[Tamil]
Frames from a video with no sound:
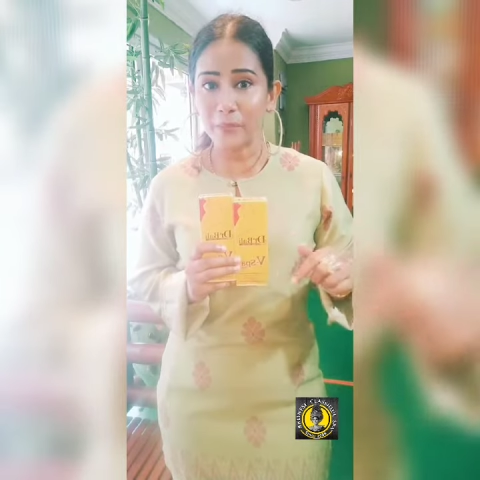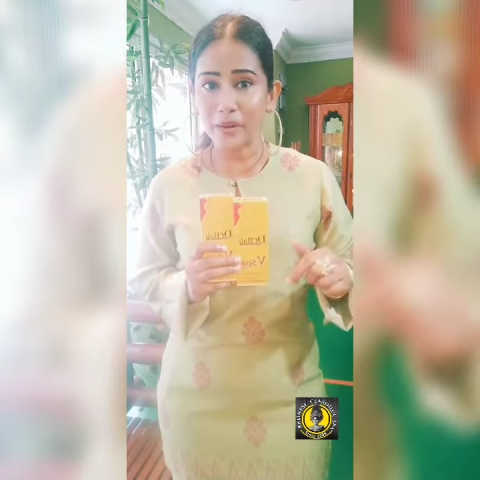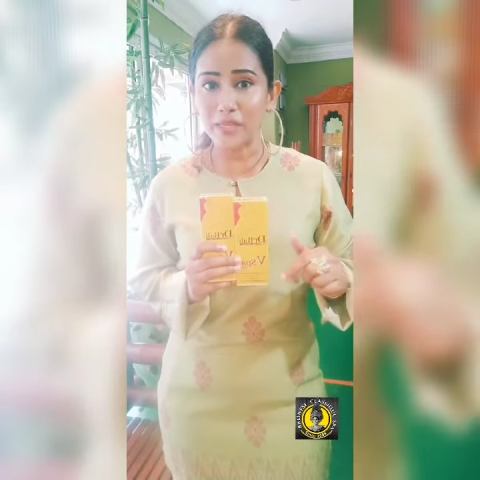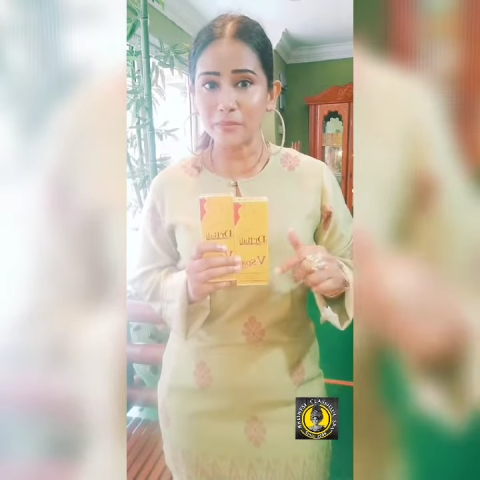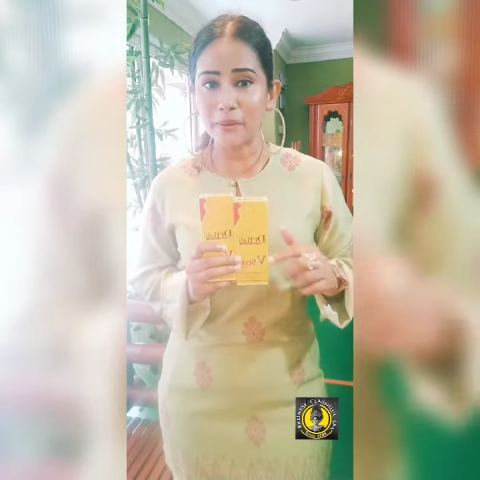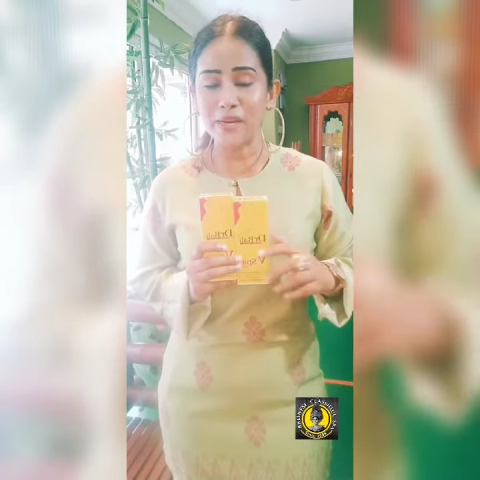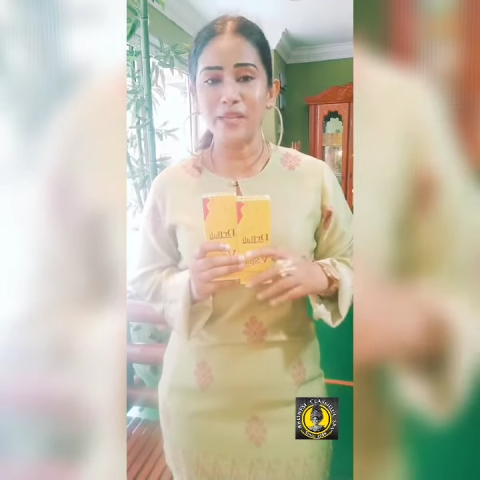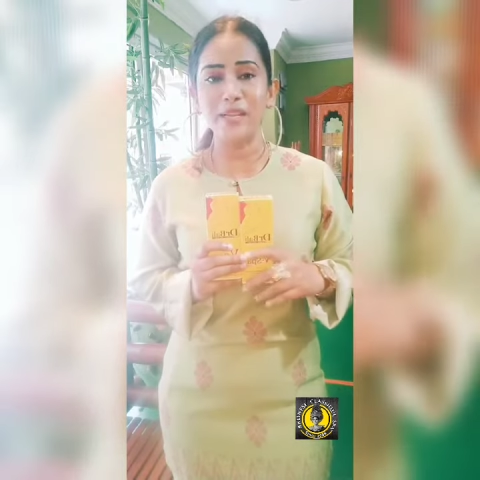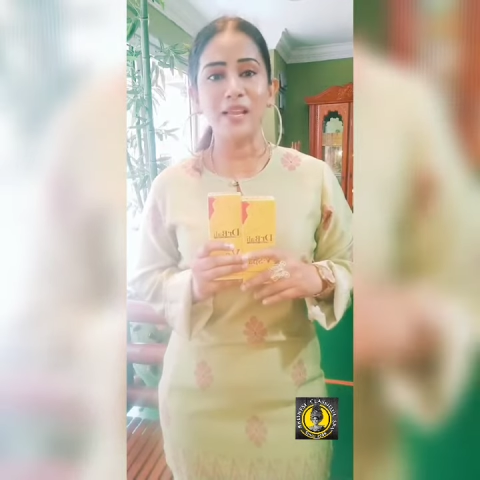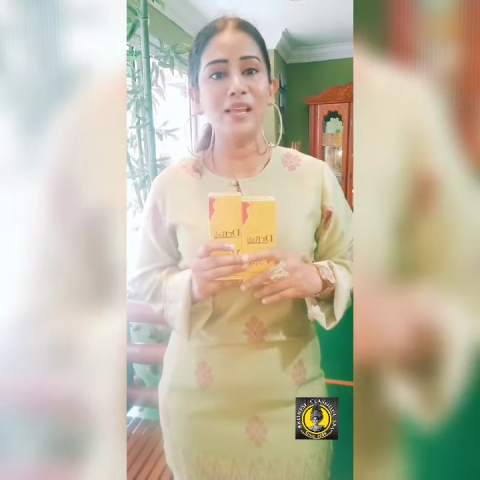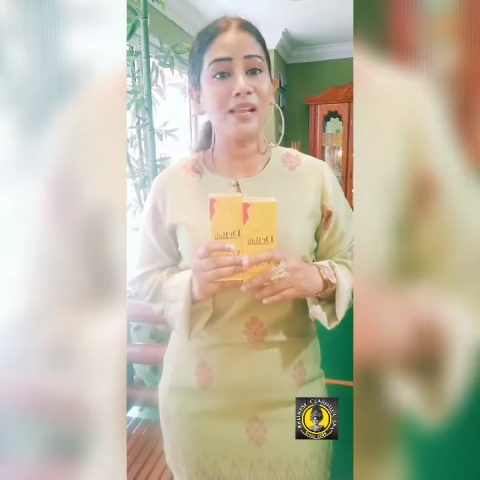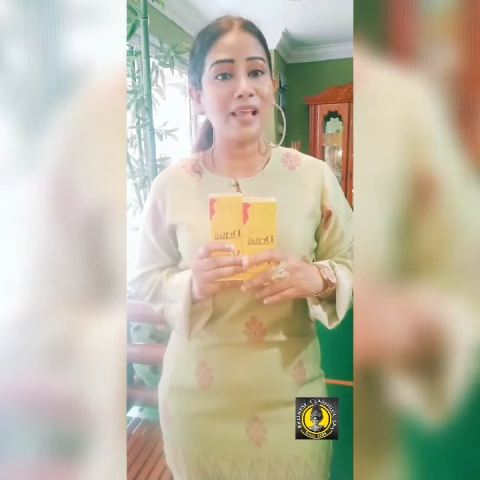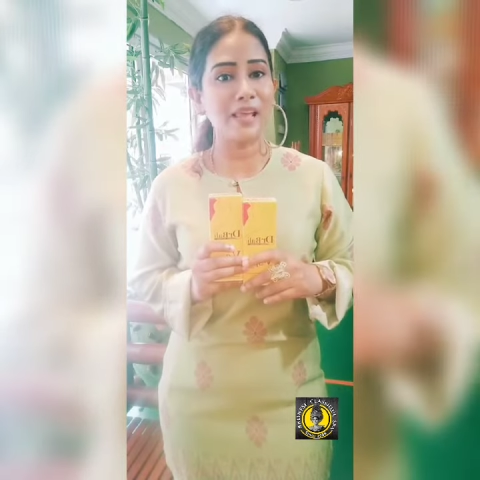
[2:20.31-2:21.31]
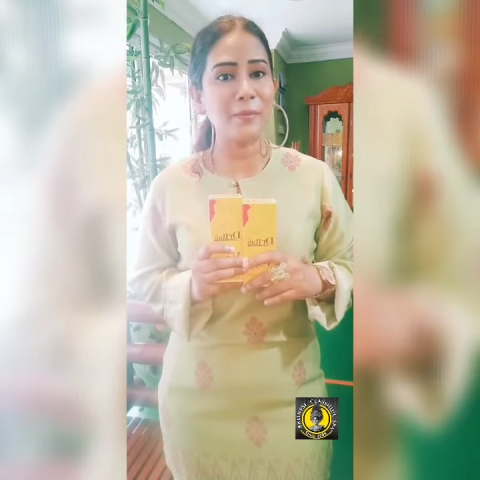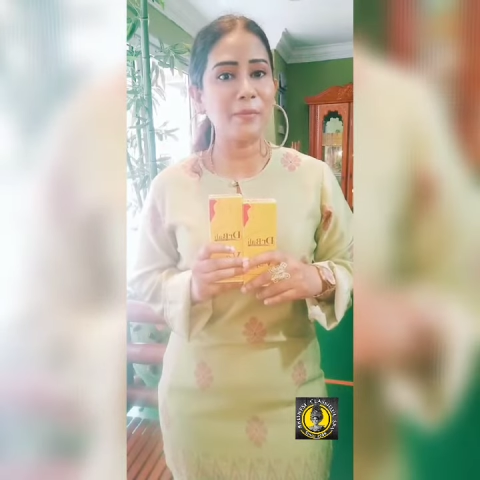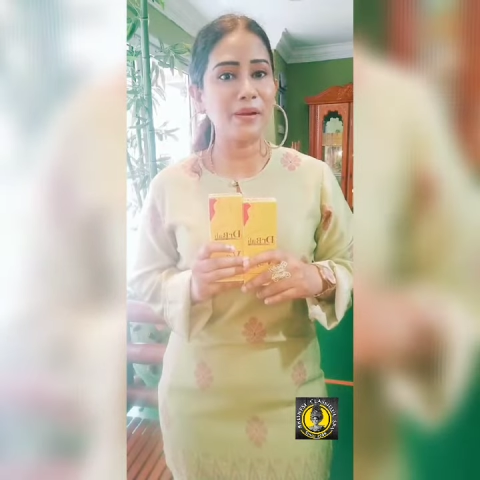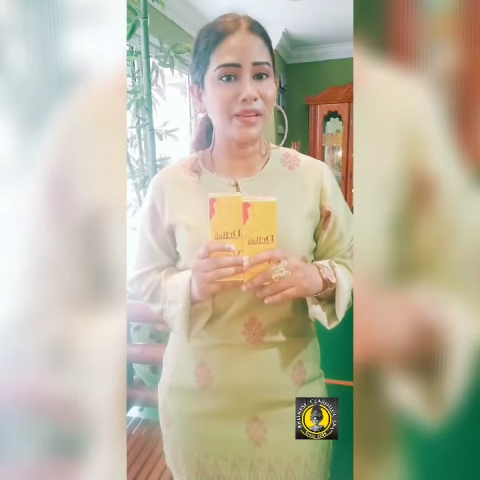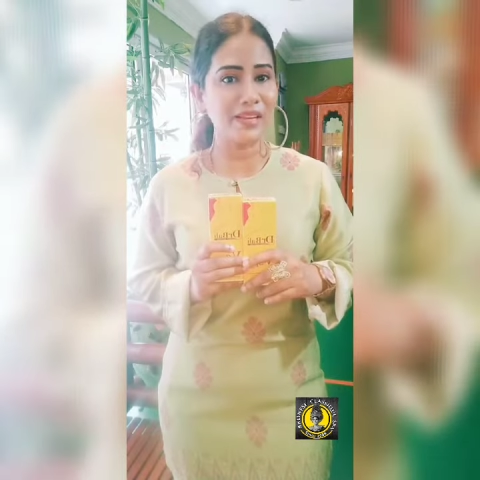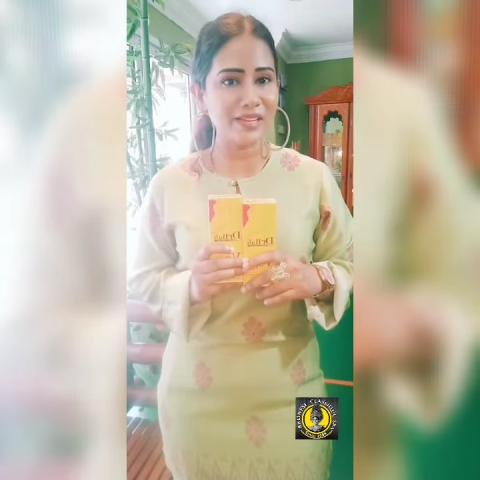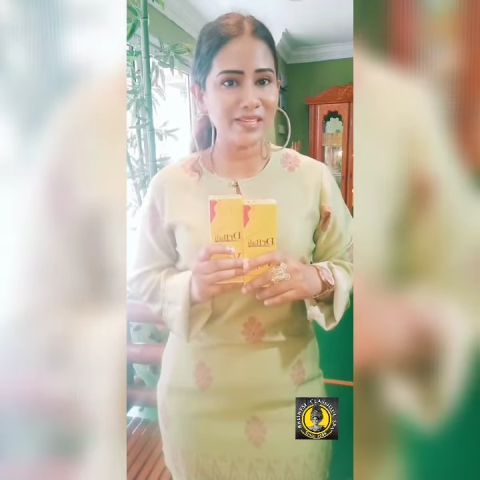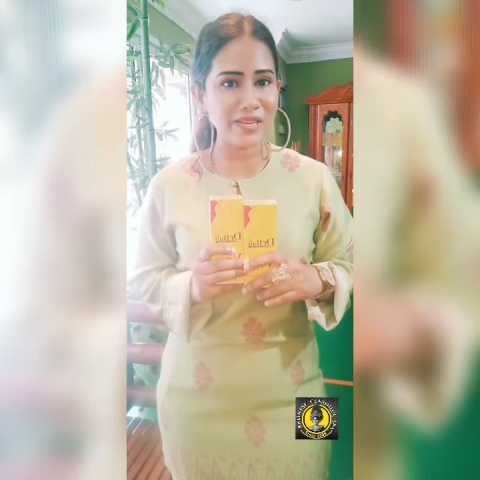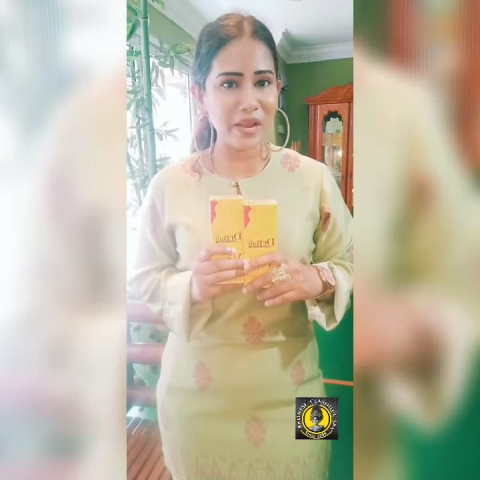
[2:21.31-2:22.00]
ப்ரெஸ் பண்ணுங்கள் லைக் பண்ணுங்கள்